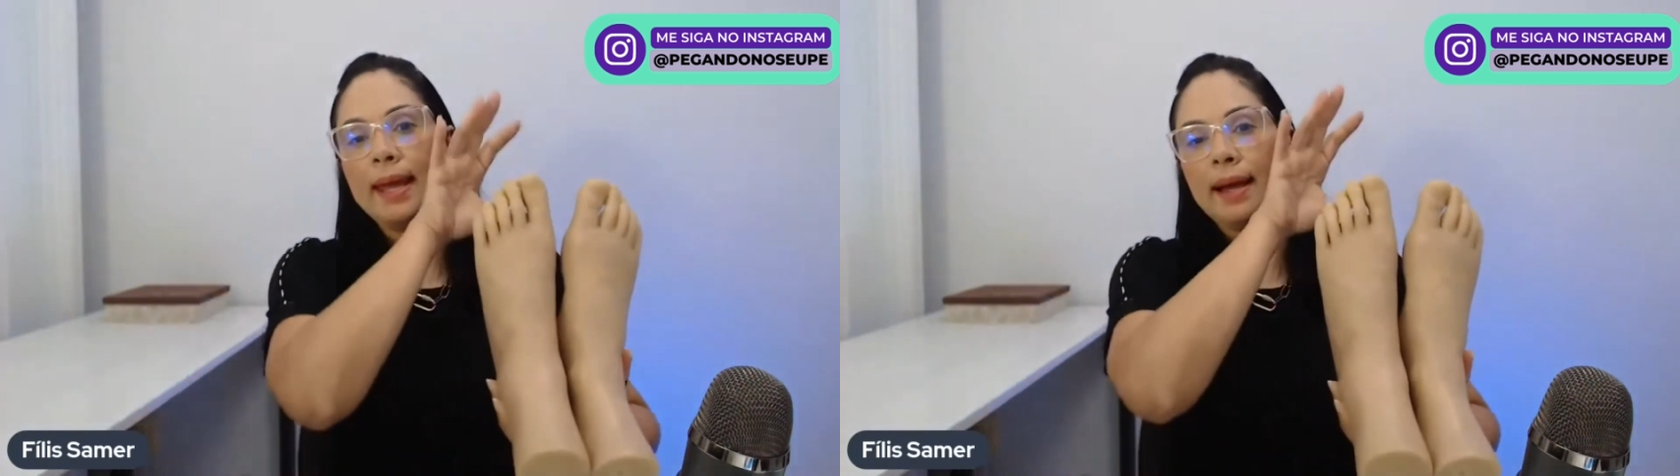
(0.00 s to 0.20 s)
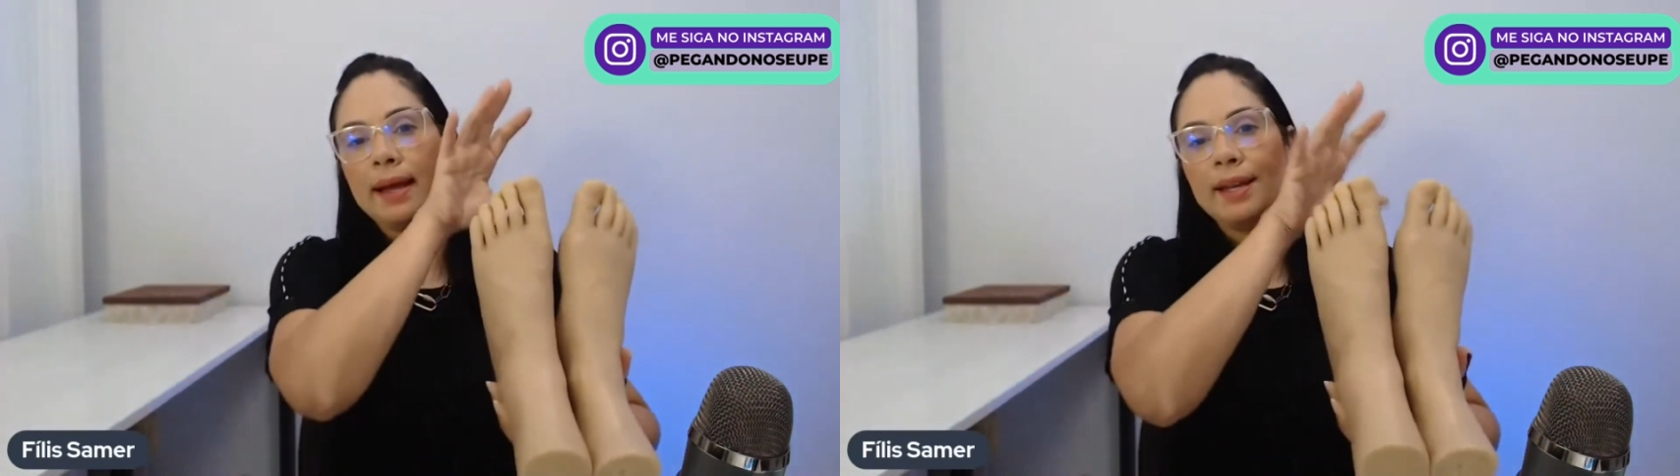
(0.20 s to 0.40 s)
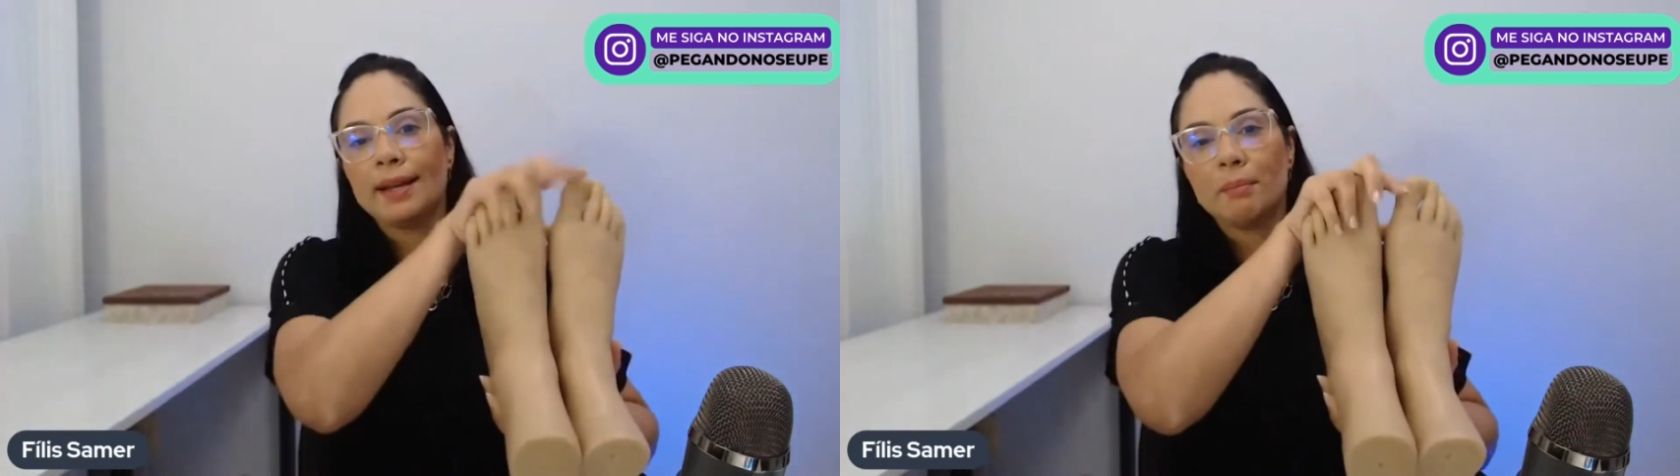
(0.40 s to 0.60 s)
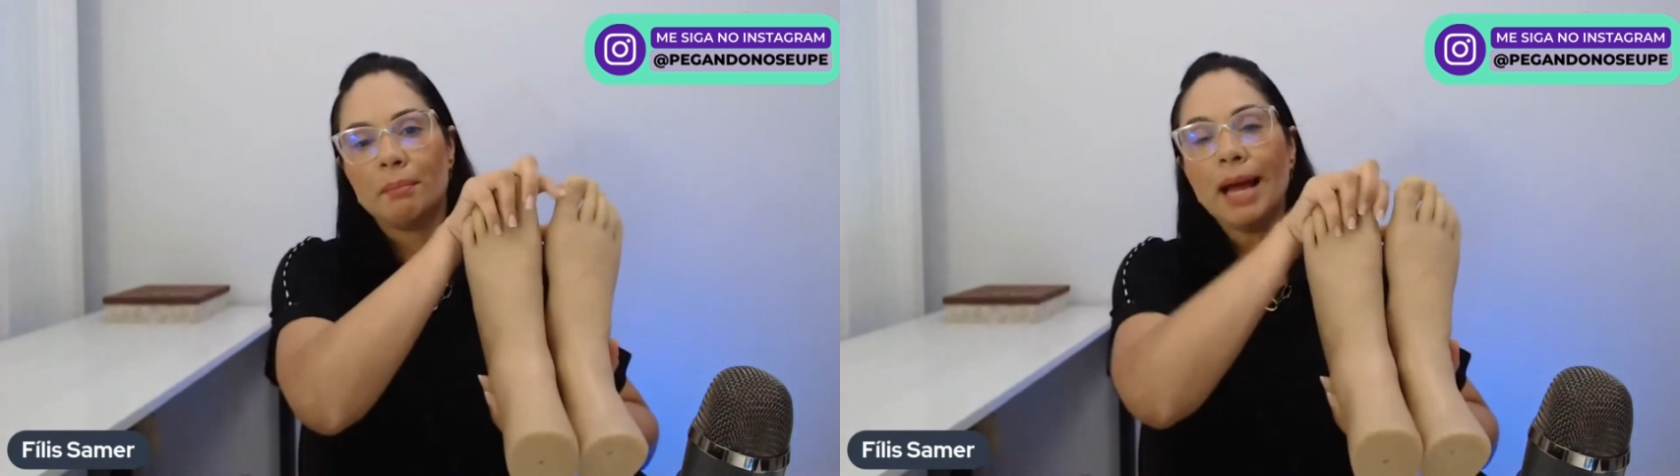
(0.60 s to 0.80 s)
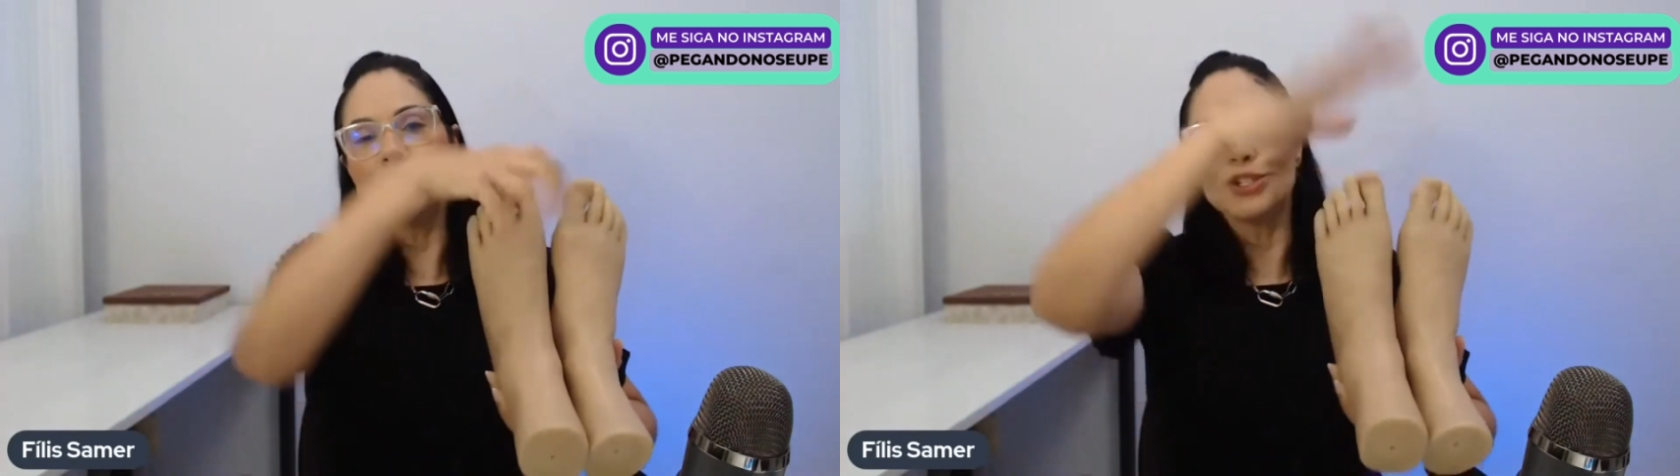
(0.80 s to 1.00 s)
a área
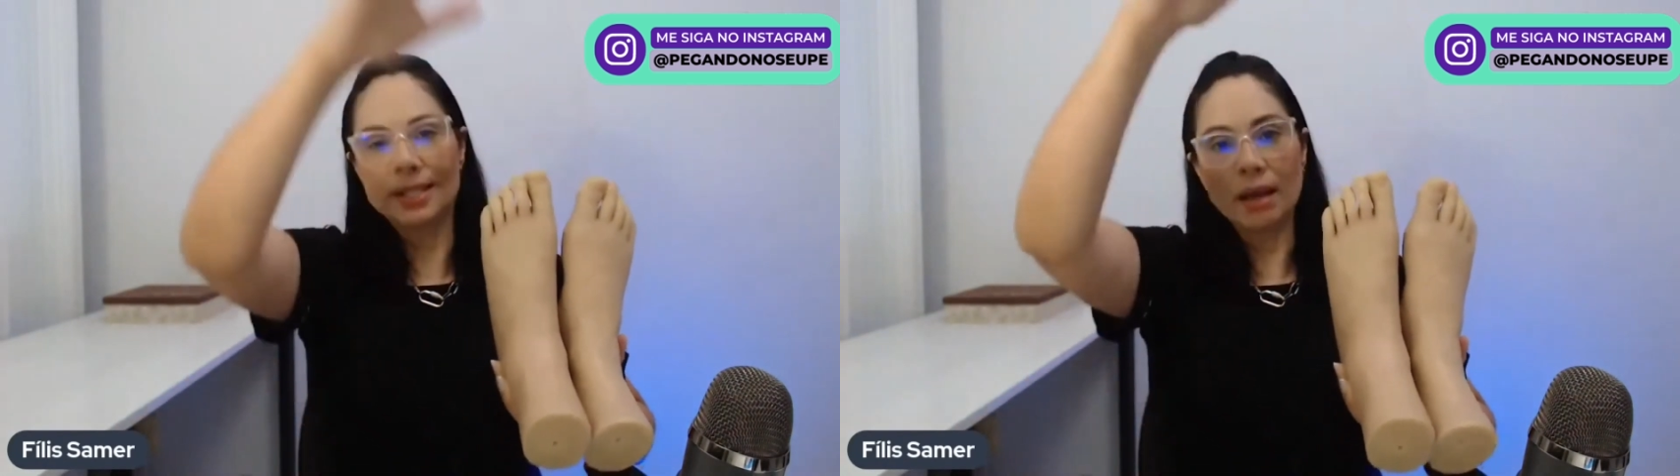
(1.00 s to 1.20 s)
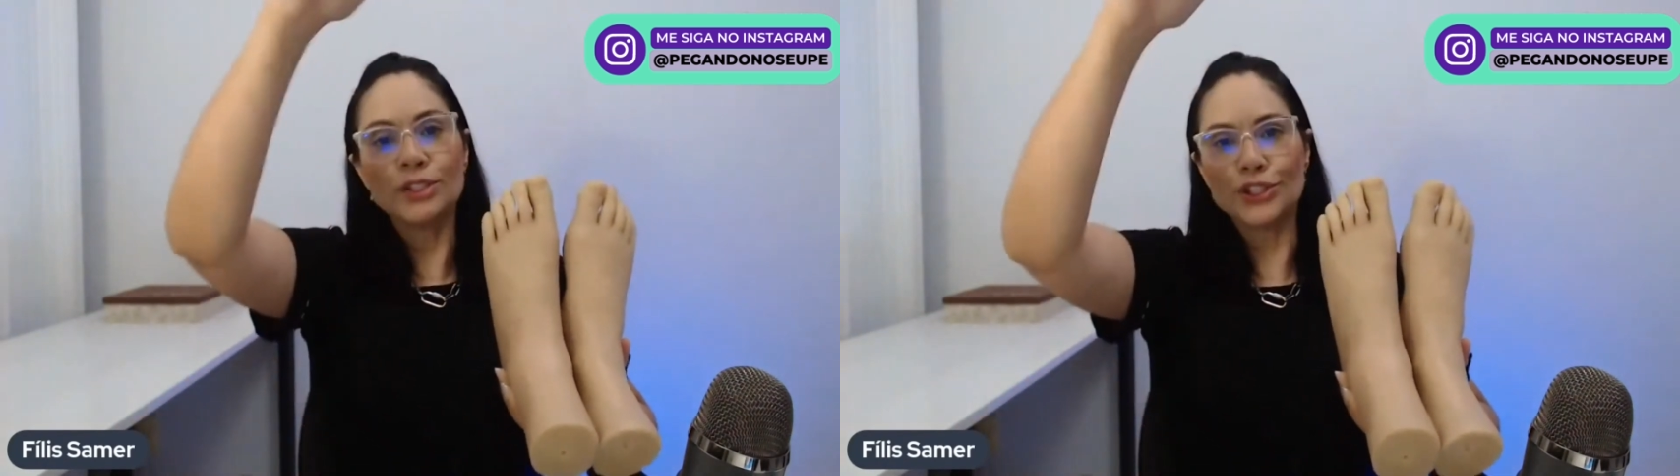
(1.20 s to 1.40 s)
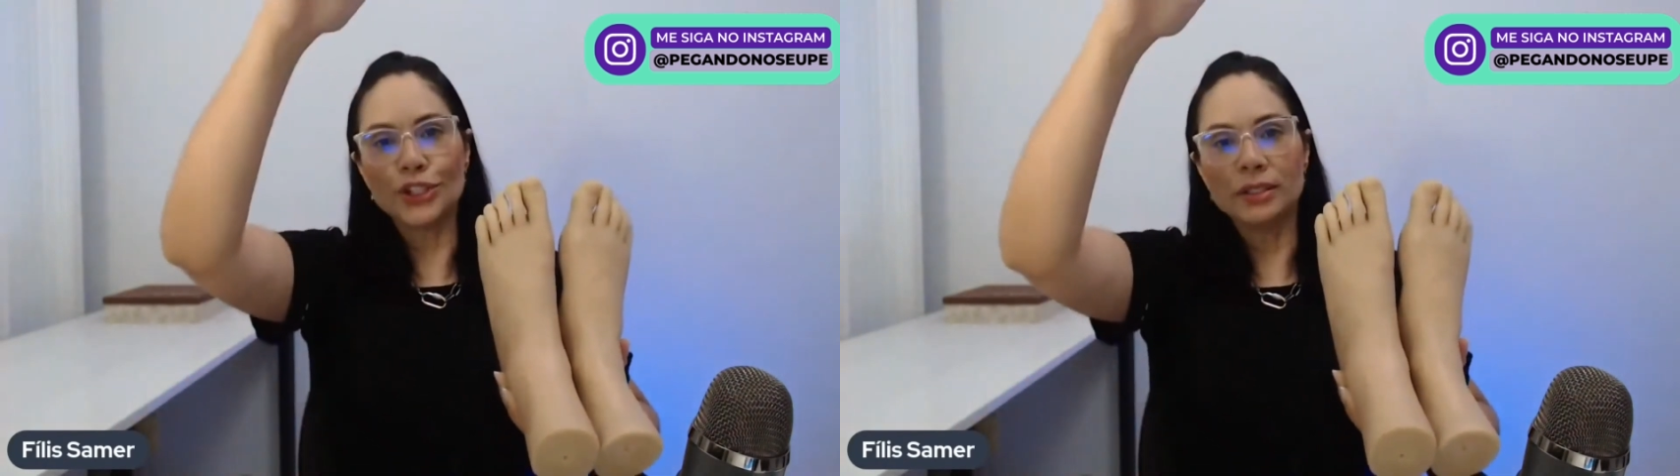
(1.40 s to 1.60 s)
mais distante,